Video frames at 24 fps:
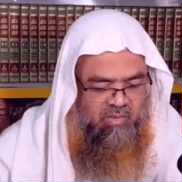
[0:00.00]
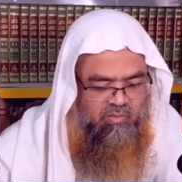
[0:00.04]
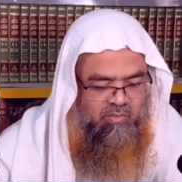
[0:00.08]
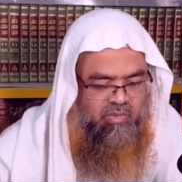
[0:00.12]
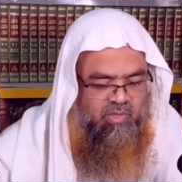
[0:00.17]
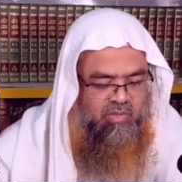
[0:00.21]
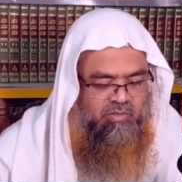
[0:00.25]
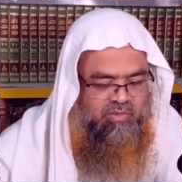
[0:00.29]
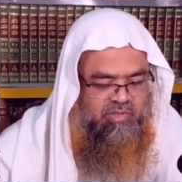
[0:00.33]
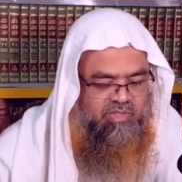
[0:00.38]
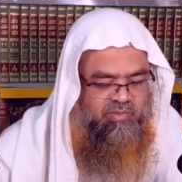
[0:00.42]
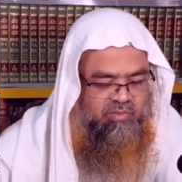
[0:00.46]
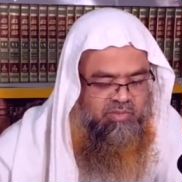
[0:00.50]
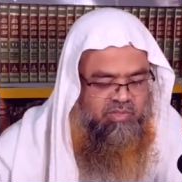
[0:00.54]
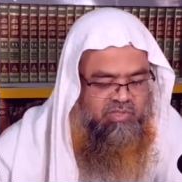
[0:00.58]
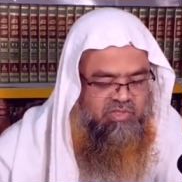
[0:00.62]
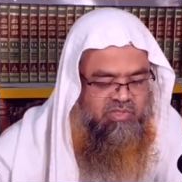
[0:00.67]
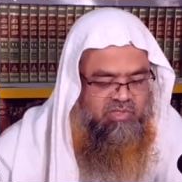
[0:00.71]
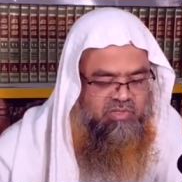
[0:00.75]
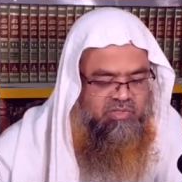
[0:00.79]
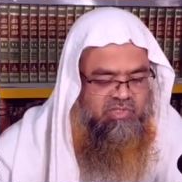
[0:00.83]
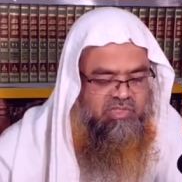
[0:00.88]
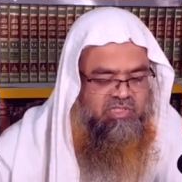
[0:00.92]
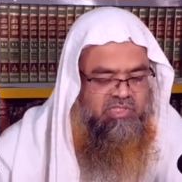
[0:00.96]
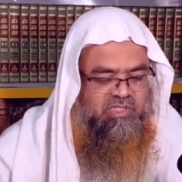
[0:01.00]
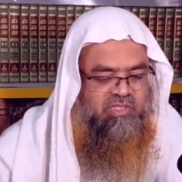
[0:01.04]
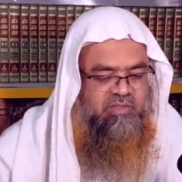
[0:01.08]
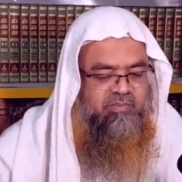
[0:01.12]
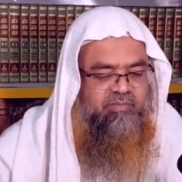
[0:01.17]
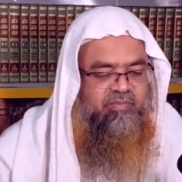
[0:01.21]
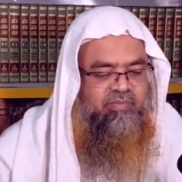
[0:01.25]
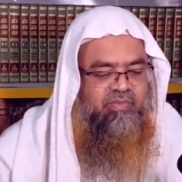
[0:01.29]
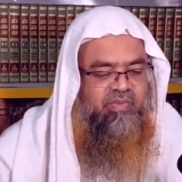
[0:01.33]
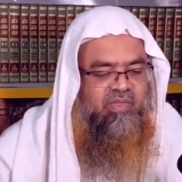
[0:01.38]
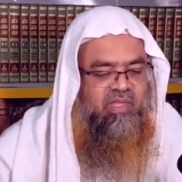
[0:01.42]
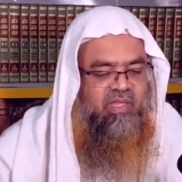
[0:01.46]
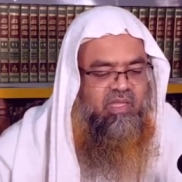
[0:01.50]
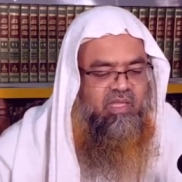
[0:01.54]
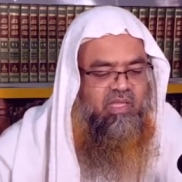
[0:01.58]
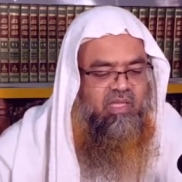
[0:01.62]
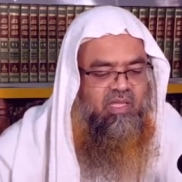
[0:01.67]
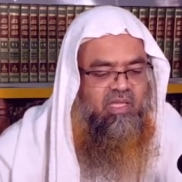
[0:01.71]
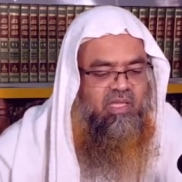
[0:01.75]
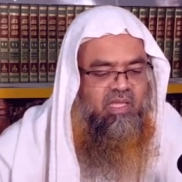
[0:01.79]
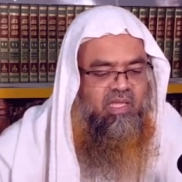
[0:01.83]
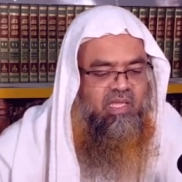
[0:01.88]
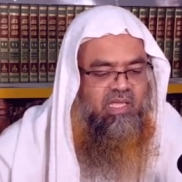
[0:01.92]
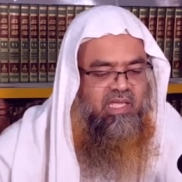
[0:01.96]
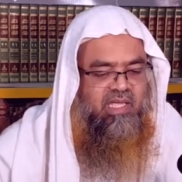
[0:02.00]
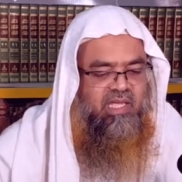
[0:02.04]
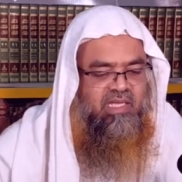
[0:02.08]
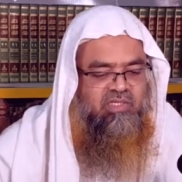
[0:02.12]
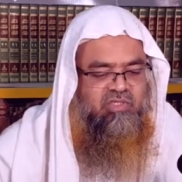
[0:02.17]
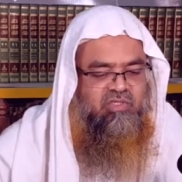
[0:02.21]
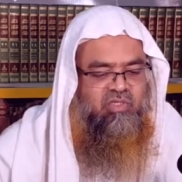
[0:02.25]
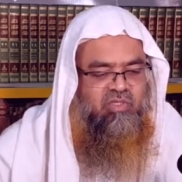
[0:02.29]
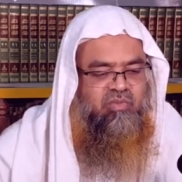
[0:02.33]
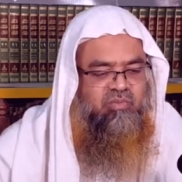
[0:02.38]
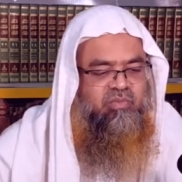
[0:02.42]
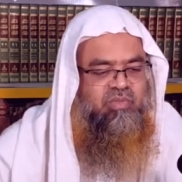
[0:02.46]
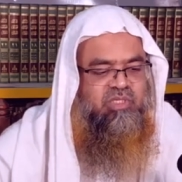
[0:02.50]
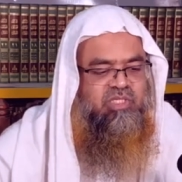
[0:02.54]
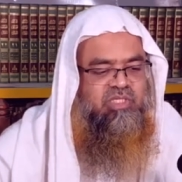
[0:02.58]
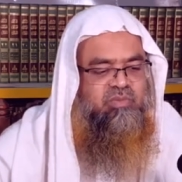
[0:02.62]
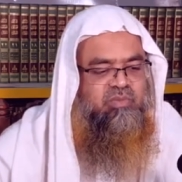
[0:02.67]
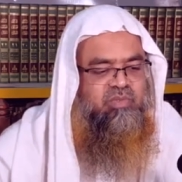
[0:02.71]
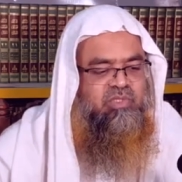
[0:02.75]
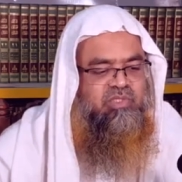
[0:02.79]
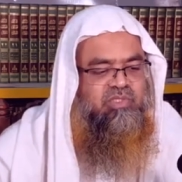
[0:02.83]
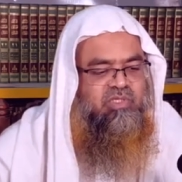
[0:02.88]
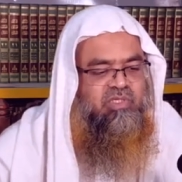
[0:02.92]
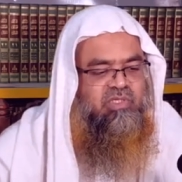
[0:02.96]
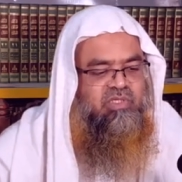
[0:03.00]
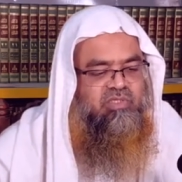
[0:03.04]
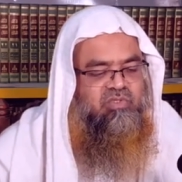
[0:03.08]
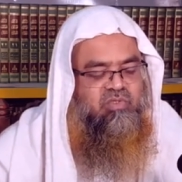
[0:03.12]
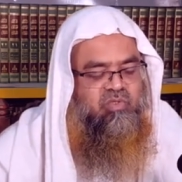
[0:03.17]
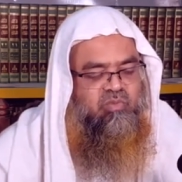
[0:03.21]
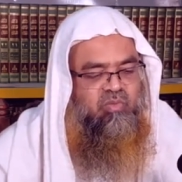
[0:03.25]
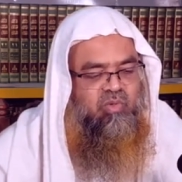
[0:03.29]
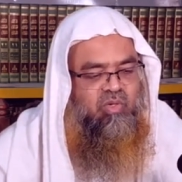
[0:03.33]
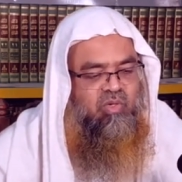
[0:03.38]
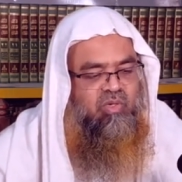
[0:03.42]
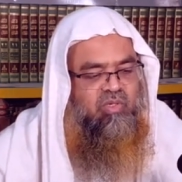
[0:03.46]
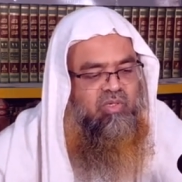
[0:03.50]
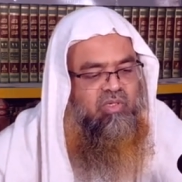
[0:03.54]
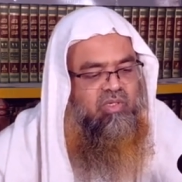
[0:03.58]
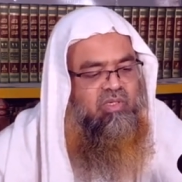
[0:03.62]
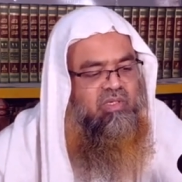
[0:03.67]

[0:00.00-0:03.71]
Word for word: পরবর্তী প্রশ্ন হচ্ছে একজন ২০ বছরের যুবক